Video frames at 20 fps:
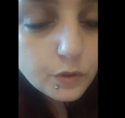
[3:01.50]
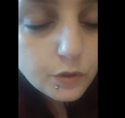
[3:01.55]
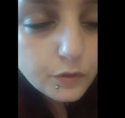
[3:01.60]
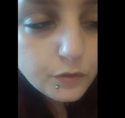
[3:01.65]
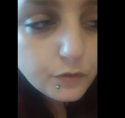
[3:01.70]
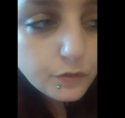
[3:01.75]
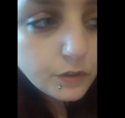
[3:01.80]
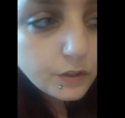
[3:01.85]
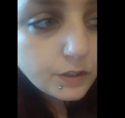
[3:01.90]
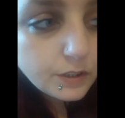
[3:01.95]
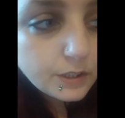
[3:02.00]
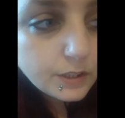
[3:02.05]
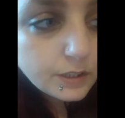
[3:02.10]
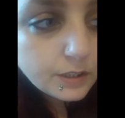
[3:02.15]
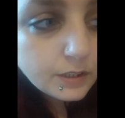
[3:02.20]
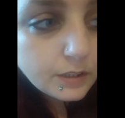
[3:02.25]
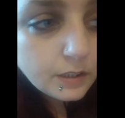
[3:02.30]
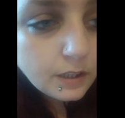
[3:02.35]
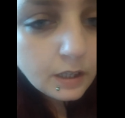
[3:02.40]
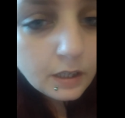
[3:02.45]
col phon
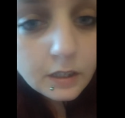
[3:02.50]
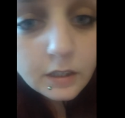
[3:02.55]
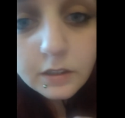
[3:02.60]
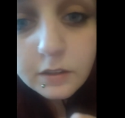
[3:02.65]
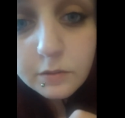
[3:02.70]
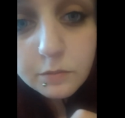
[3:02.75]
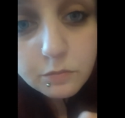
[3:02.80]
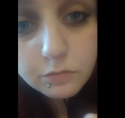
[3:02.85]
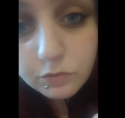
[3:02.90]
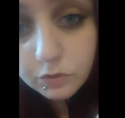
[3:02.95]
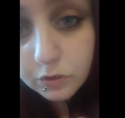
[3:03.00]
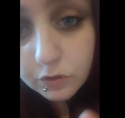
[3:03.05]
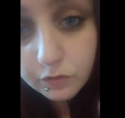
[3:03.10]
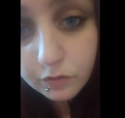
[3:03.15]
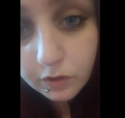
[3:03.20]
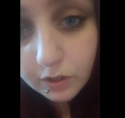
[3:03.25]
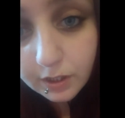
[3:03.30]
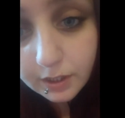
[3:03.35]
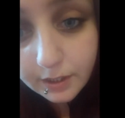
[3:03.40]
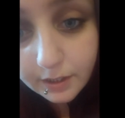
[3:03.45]
non ho
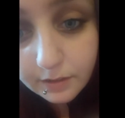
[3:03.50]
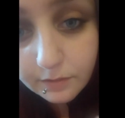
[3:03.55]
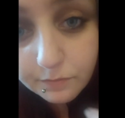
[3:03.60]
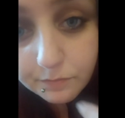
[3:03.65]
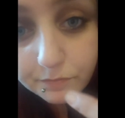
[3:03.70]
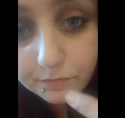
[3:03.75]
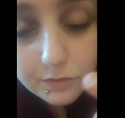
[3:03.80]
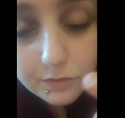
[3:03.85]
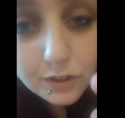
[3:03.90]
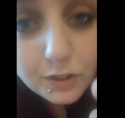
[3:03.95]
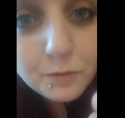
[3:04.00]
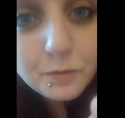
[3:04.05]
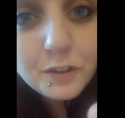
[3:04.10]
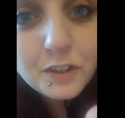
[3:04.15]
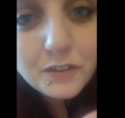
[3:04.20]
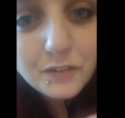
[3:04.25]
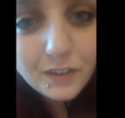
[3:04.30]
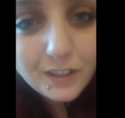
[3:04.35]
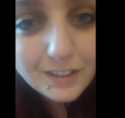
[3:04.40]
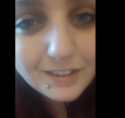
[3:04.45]
voglia se mi
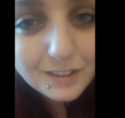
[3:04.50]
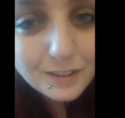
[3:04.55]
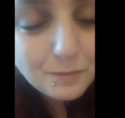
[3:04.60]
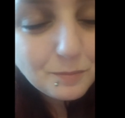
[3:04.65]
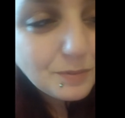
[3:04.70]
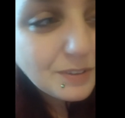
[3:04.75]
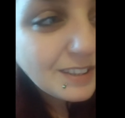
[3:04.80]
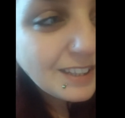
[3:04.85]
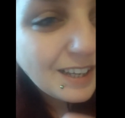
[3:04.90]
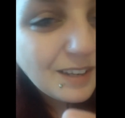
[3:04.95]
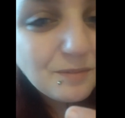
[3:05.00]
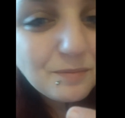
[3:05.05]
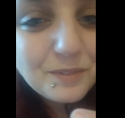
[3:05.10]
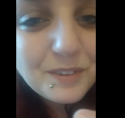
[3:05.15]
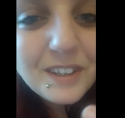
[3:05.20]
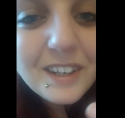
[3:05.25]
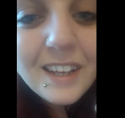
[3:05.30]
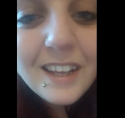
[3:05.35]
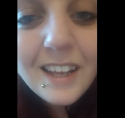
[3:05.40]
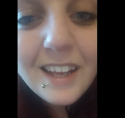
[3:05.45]
ci vuole troppo
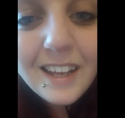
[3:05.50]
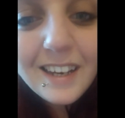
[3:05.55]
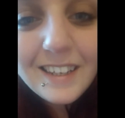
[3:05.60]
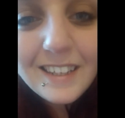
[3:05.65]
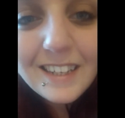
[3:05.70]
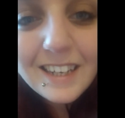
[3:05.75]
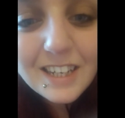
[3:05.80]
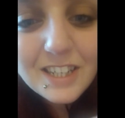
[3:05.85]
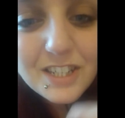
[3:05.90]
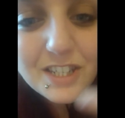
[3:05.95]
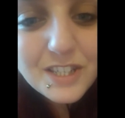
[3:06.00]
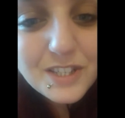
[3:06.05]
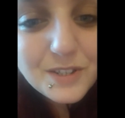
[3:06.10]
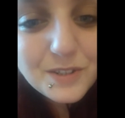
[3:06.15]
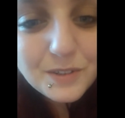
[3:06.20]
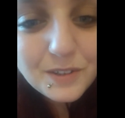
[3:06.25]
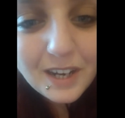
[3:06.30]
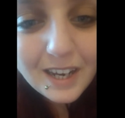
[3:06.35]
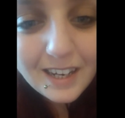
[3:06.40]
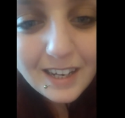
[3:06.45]
tempo li lascio
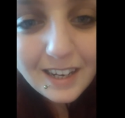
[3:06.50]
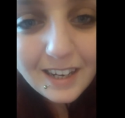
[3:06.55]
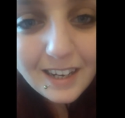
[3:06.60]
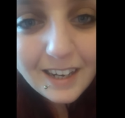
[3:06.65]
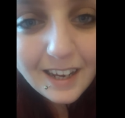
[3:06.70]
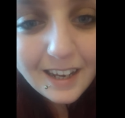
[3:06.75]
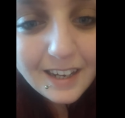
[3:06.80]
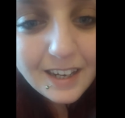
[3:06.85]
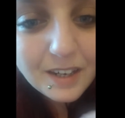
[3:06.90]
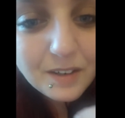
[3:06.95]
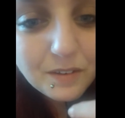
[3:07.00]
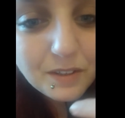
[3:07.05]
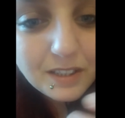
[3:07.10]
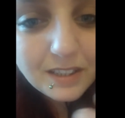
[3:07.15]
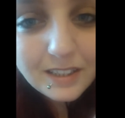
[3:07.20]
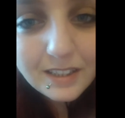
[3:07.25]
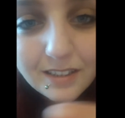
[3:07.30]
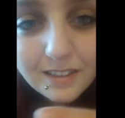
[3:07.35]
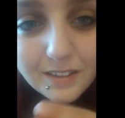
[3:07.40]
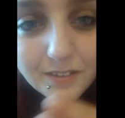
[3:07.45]
asciugare all'aria
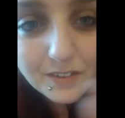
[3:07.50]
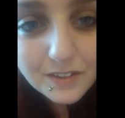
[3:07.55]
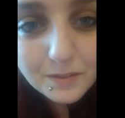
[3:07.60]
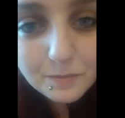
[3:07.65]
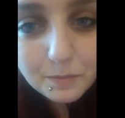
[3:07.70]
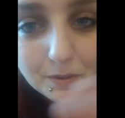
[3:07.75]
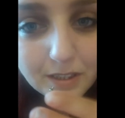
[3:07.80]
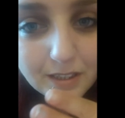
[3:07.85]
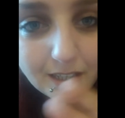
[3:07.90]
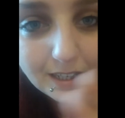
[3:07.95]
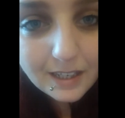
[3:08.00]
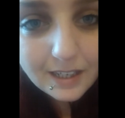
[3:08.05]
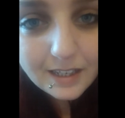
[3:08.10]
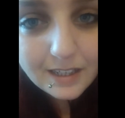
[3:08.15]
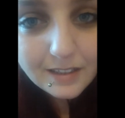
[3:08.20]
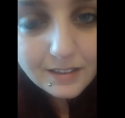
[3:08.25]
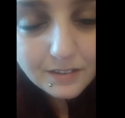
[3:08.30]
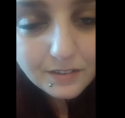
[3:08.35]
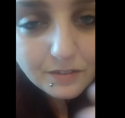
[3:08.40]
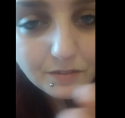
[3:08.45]
quindi devo
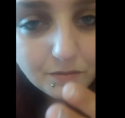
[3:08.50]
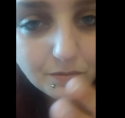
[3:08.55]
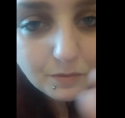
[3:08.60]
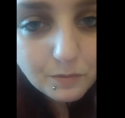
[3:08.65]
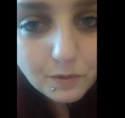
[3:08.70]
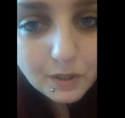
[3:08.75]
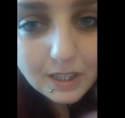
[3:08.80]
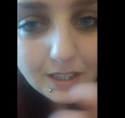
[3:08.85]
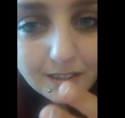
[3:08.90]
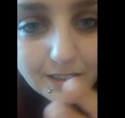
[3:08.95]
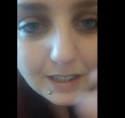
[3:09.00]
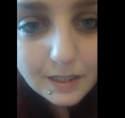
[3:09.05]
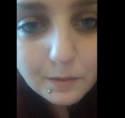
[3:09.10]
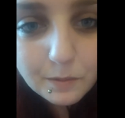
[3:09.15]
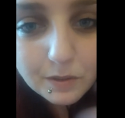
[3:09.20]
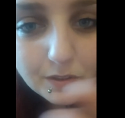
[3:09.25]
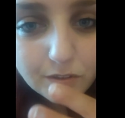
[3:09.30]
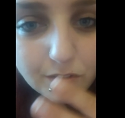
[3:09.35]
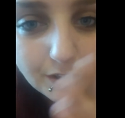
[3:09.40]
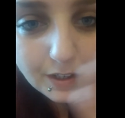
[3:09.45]
aspettare quelle
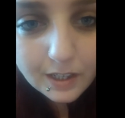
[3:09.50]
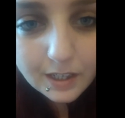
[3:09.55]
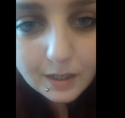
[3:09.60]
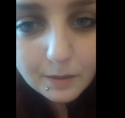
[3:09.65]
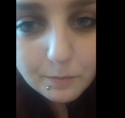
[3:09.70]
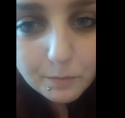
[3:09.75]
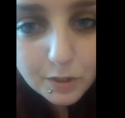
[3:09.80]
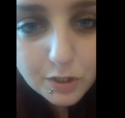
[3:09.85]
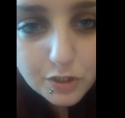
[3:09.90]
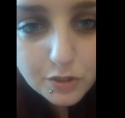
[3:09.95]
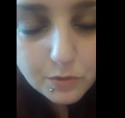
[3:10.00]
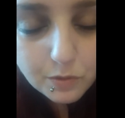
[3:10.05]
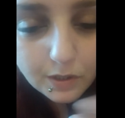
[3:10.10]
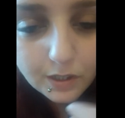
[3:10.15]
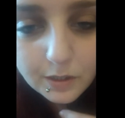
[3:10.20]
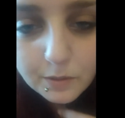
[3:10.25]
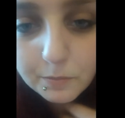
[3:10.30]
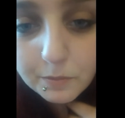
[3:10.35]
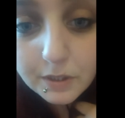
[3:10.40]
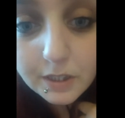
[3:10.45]
3-4 ore che mi
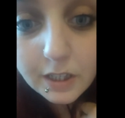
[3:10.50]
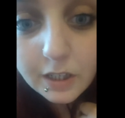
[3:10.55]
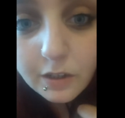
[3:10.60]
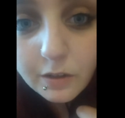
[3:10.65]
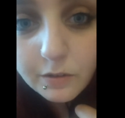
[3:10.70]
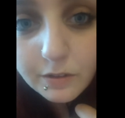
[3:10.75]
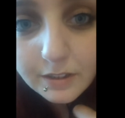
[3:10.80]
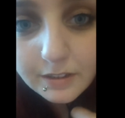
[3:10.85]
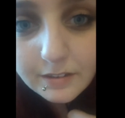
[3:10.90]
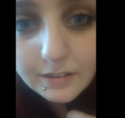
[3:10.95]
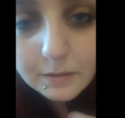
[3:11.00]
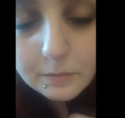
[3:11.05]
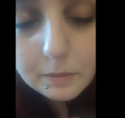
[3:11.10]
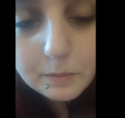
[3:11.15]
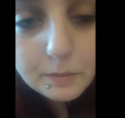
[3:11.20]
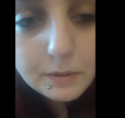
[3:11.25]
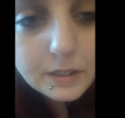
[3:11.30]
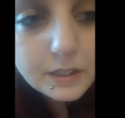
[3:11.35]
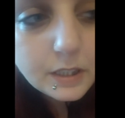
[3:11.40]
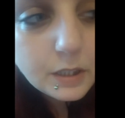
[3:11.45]
asciugano perché li ho
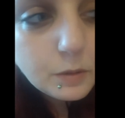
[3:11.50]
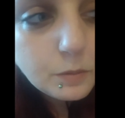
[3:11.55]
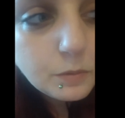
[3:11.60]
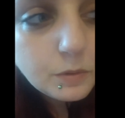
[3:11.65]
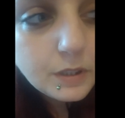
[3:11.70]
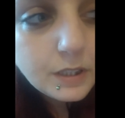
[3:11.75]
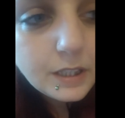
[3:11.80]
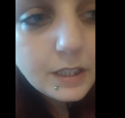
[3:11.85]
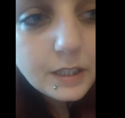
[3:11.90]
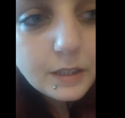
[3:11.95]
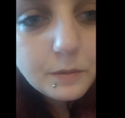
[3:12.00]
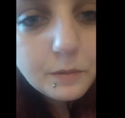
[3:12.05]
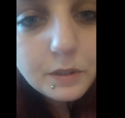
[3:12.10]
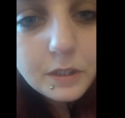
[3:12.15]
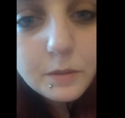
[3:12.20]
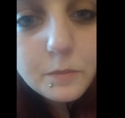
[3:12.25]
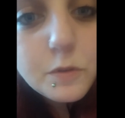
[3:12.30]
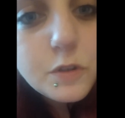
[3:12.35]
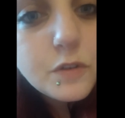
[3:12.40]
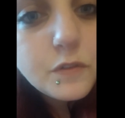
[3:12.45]
estremamente lunghi e
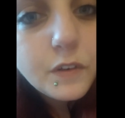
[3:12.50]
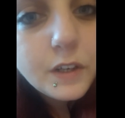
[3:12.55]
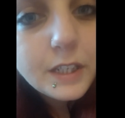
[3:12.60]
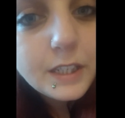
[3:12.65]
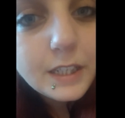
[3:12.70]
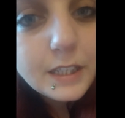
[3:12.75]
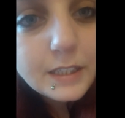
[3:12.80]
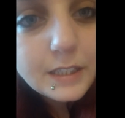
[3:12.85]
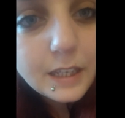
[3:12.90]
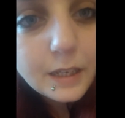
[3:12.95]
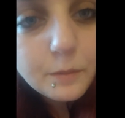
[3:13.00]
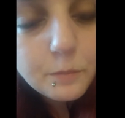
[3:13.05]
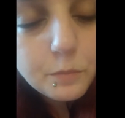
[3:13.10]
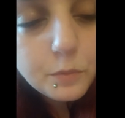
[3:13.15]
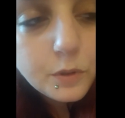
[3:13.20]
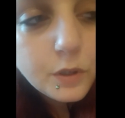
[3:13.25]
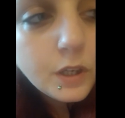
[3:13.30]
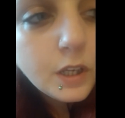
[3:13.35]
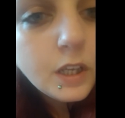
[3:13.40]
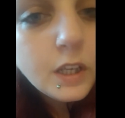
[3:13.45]
quindi mi ci vuole del
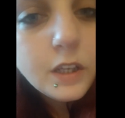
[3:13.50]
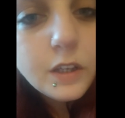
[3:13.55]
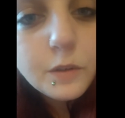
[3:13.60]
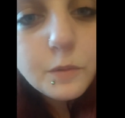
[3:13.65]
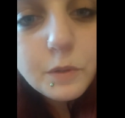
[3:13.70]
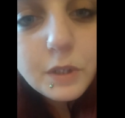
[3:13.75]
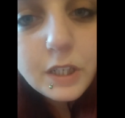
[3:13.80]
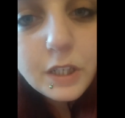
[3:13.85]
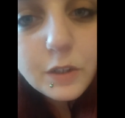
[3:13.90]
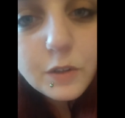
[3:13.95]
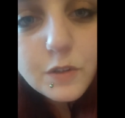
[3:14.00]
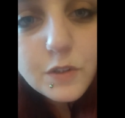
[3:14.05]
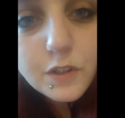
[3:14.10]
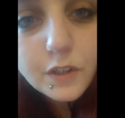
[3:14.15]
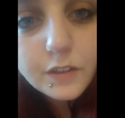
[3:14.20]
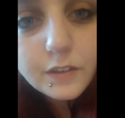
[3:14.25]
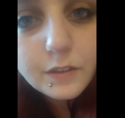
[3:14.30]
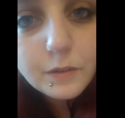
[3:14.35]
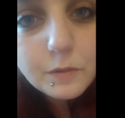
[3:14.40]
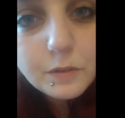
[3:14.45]
tempo quindi non
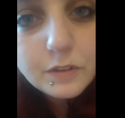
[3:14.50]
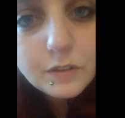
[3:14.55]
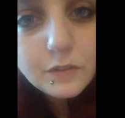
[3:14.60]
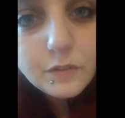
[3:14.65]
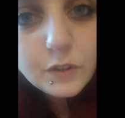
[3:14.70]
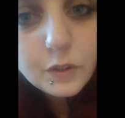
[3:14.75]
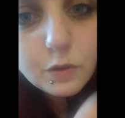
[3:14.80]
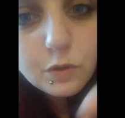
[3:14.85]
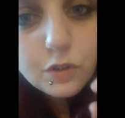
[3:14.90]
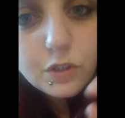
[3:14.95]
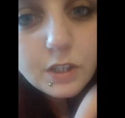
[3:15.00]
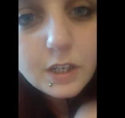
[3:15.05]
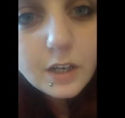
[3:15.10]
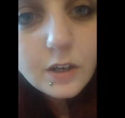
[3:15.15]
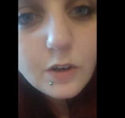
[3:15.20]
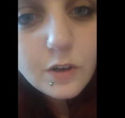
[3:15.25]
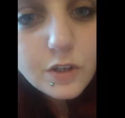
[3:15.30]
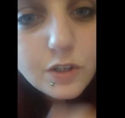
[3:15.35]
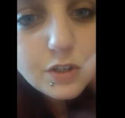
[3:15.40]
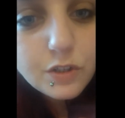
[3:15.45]
so se questo video
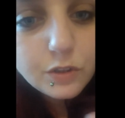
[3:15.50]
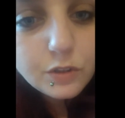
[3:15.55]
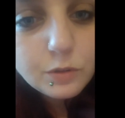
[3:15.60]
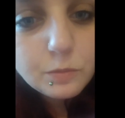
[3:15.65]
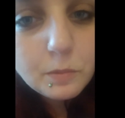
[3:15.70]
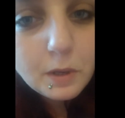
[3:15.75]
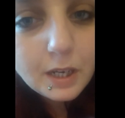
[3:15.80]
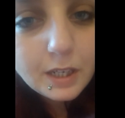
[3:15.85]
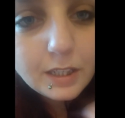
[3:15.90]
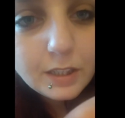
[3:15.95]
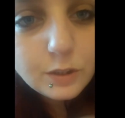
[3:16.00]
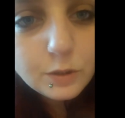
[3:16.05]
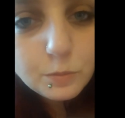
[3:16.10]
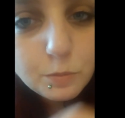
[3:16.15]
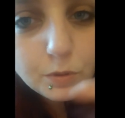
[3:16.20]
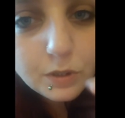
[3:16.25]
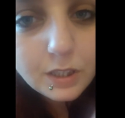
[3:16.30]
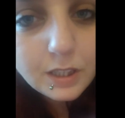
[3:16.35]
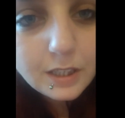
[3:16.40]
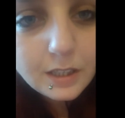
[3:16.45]
uscirà oggi o domani
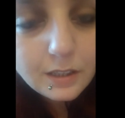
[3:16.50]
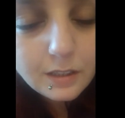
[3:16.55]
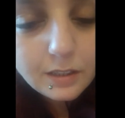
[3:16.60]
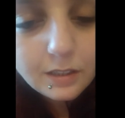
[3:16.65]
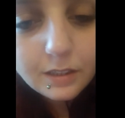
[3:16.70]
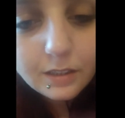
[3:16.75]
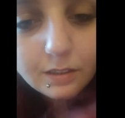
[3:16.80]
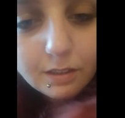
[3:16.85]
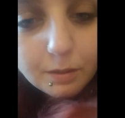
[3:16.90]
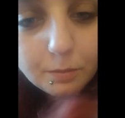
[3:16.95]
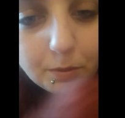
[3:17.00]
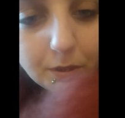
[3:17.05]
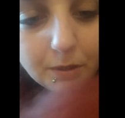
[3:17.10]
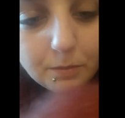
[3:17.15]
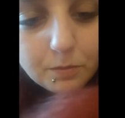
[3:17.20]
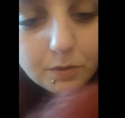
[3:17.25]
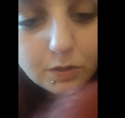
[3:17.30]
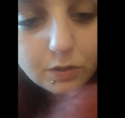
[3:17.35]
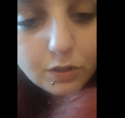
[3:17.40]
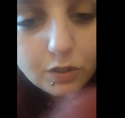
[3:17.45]
dopo che i
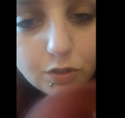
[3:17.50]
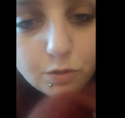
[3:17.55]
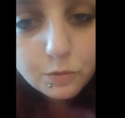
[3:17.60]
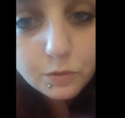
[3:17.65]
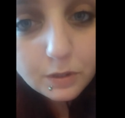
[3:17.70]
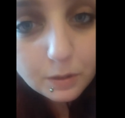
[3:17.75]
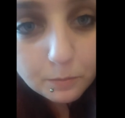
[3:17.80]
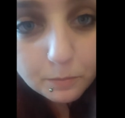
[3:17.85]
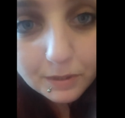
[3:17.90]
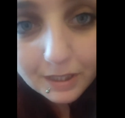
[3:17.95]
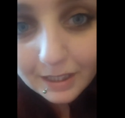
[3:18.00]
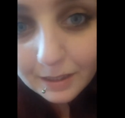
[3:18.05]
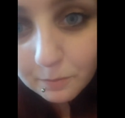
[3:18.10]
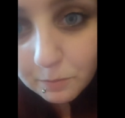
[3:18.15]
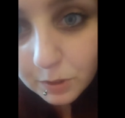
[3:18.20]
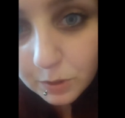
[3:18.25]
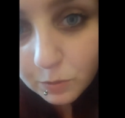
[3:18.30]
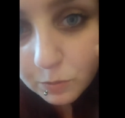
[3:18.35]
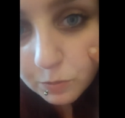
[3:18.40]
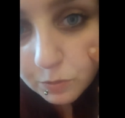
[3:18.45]
capelli mi sono asciutti e magari
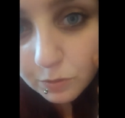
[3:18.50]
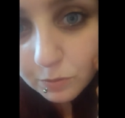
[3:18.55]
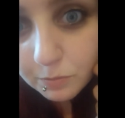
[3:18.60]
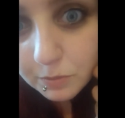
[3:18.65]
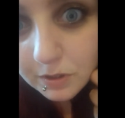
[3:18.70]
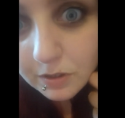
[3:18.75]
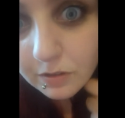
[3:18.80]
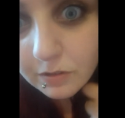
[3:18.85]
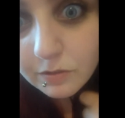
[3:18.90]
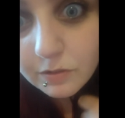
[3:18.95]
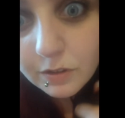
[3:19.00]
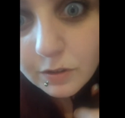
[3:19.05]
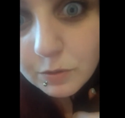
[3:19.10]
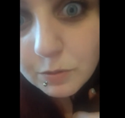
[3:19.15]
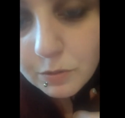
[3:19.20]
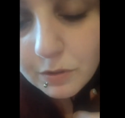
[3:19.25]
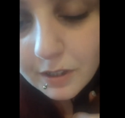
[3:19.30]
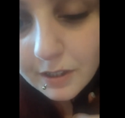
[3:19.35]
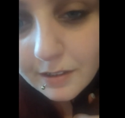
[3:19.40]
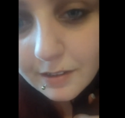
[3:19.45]
mi trucco mi do una
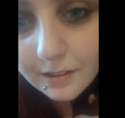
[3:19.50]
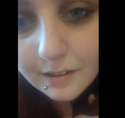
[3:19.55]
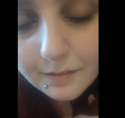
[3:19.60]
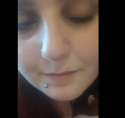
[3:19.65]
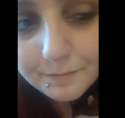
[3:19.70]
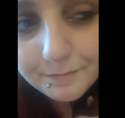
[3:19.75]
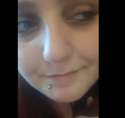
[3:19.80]
truccata